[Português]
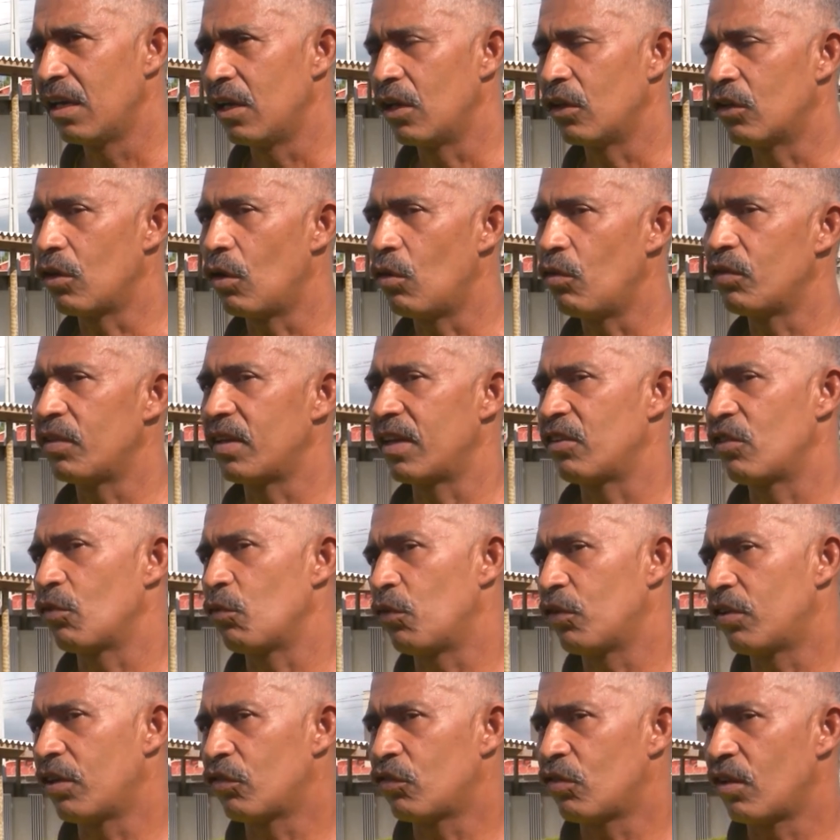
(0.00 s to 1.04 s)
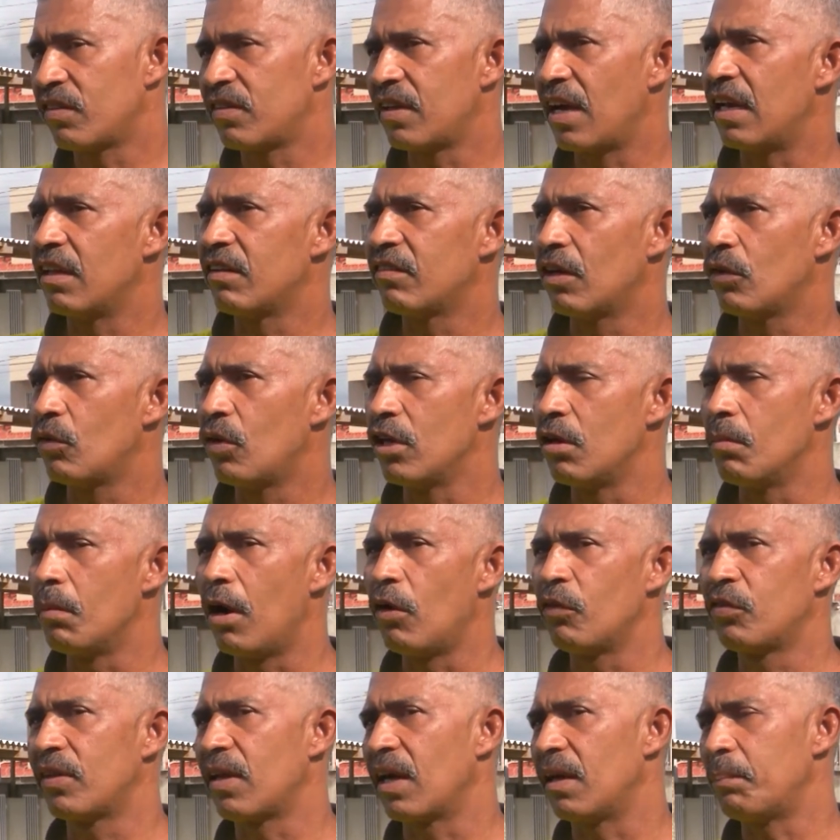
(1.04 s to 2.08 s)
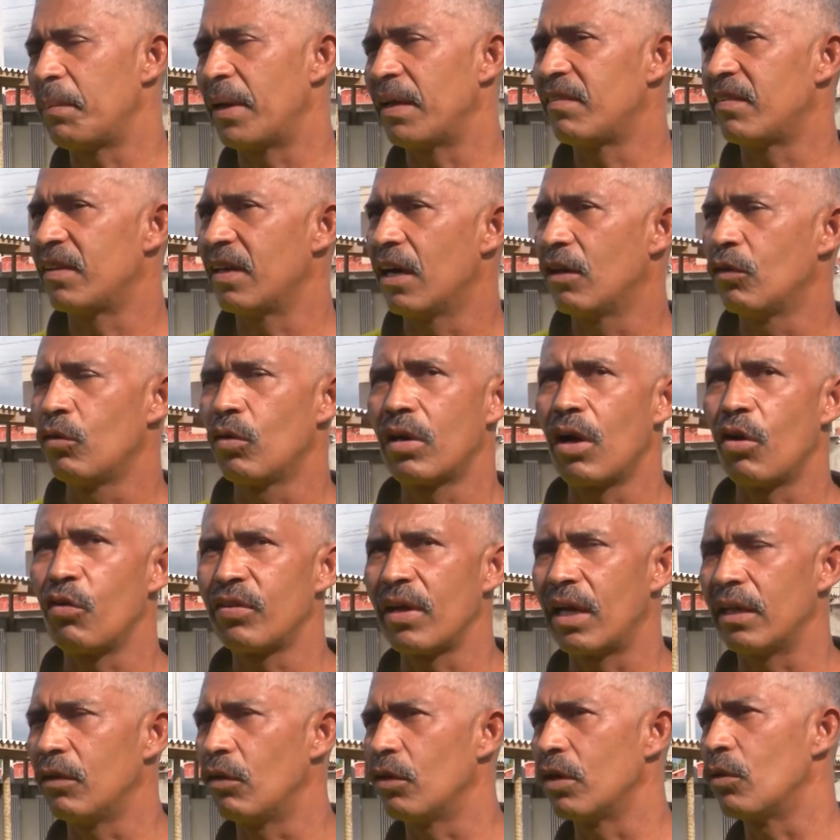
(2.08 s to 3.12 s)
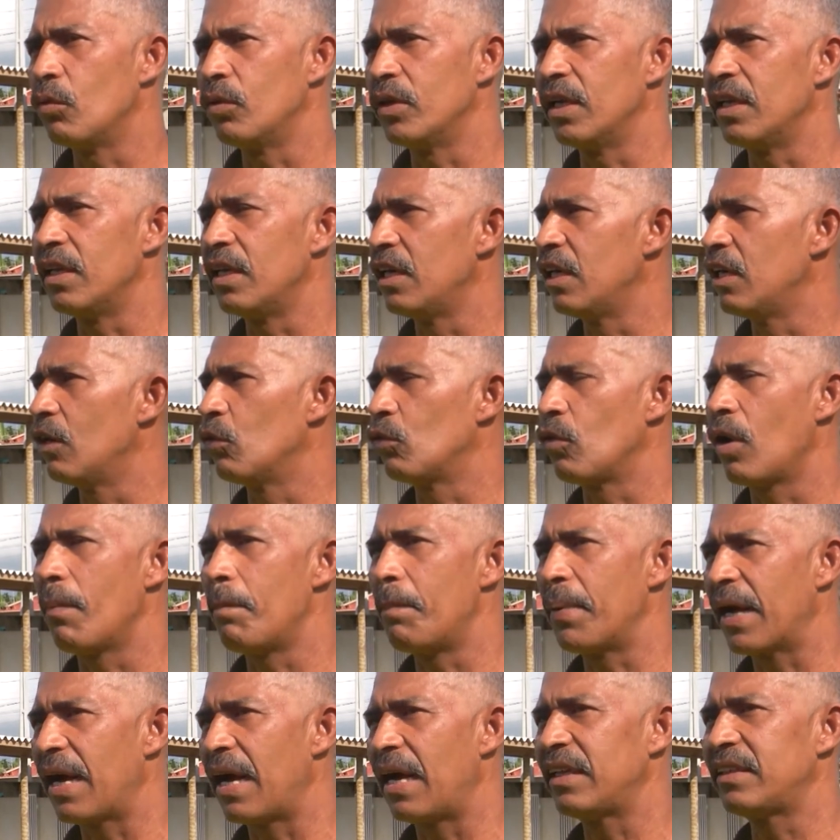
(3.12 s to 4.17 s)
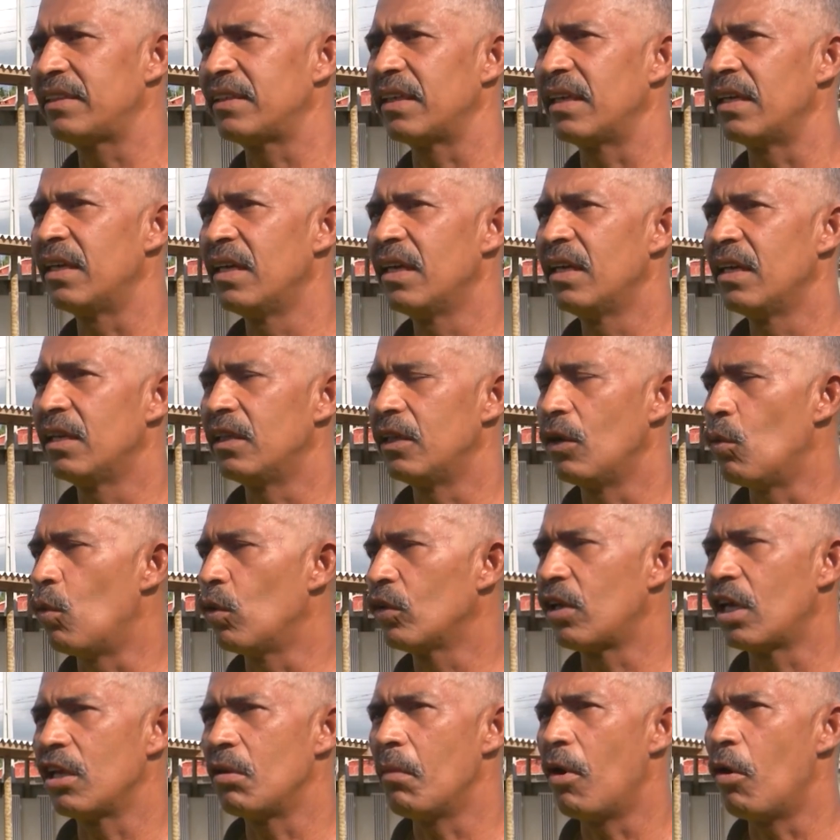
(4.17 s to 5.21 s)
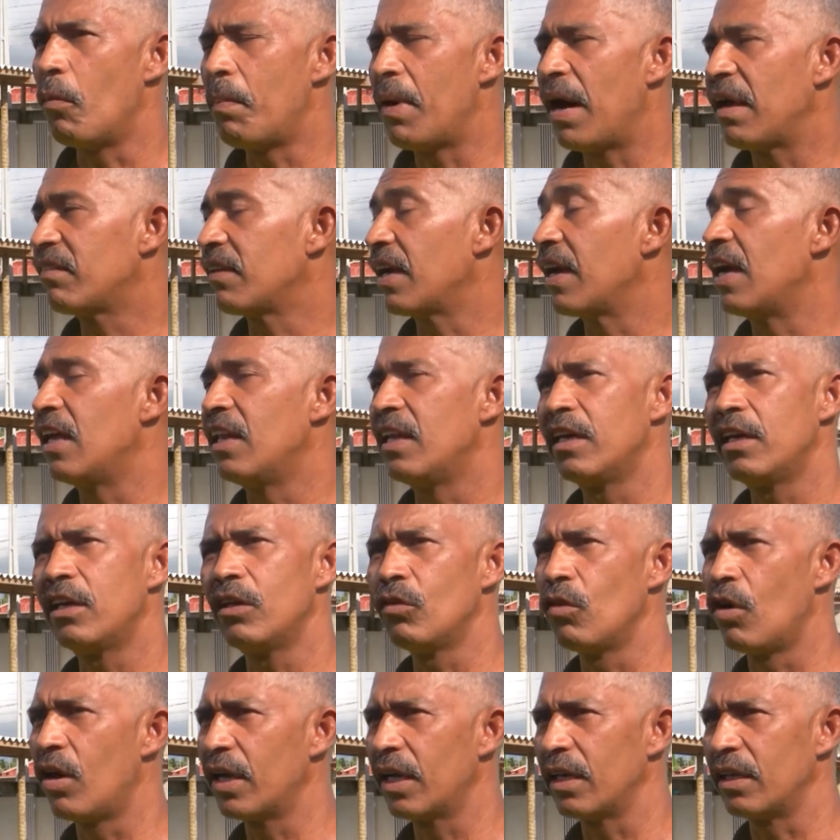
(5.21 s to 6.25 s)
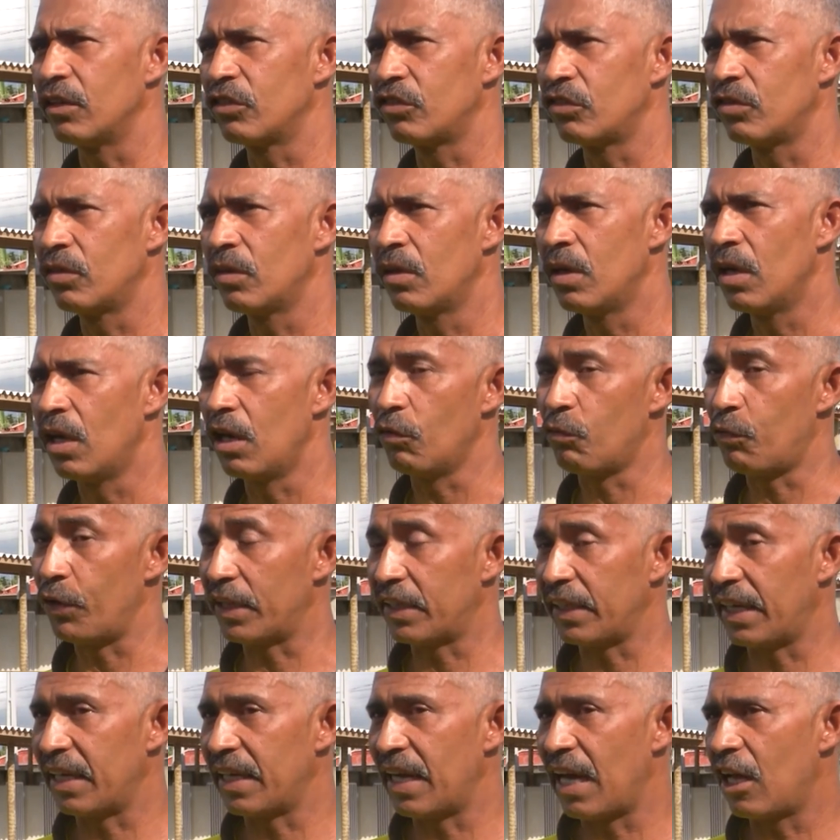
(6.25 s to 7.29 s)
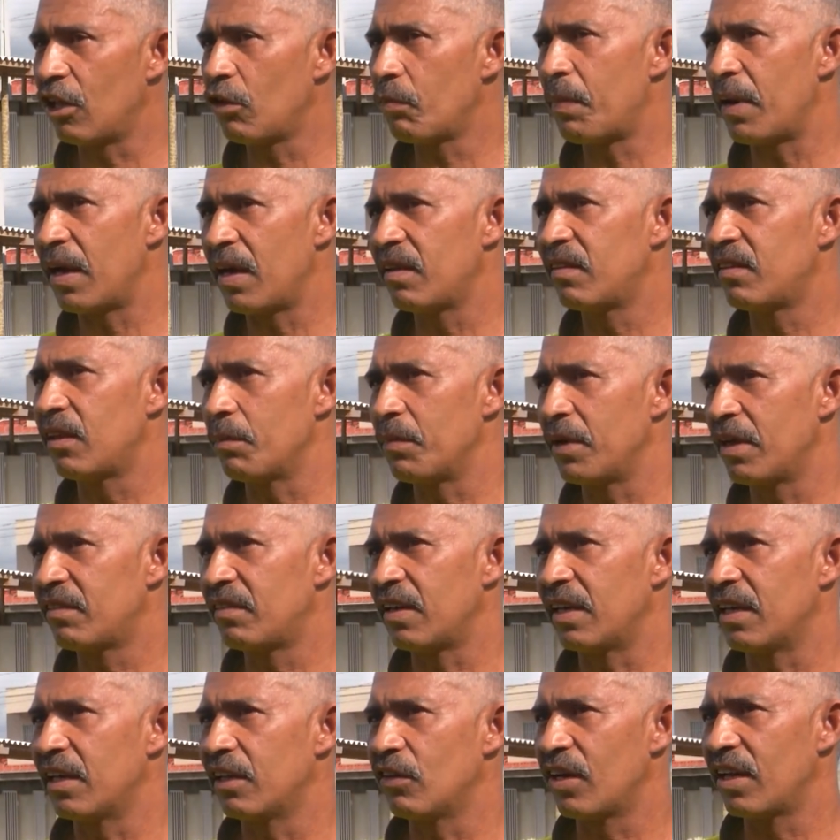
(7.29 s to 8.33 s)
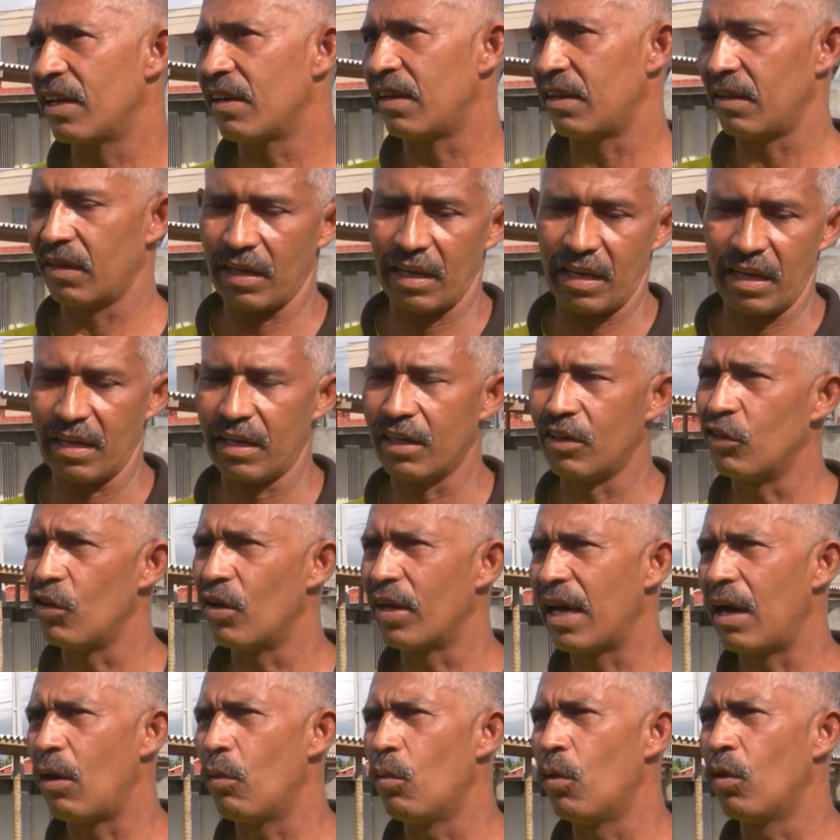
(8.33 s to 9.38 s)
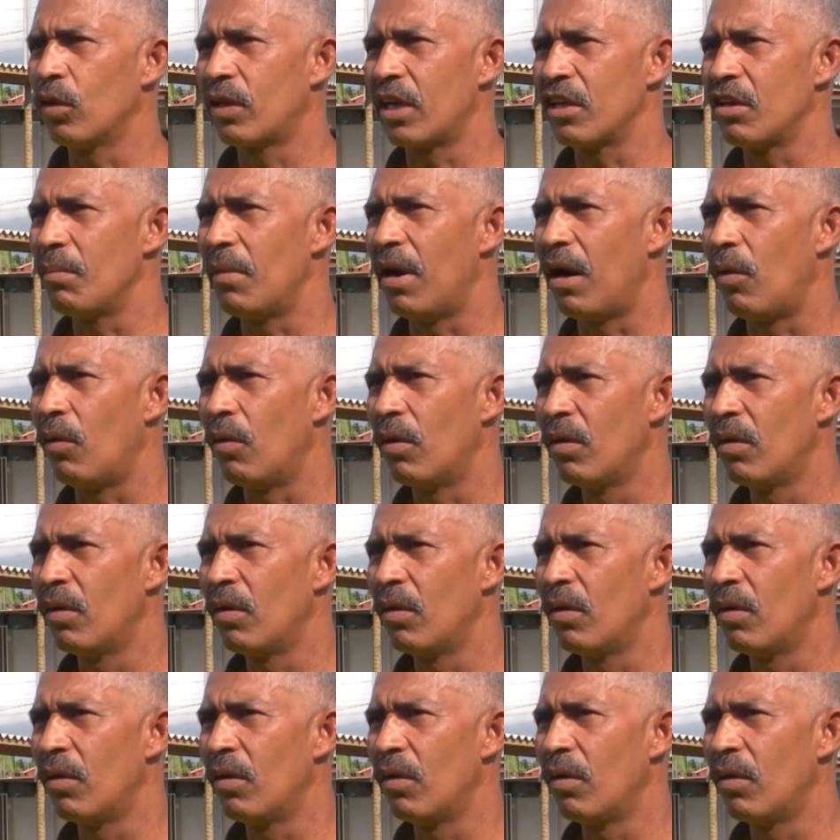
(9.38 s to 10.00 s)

Então, ou seja, você socializando um animal, você está passeando no calçadão em Guriri ou numa praça, e o outro animal passa, ele ignora isso. Ele foi treinado para receber essa ignora, ignorar o outro animal.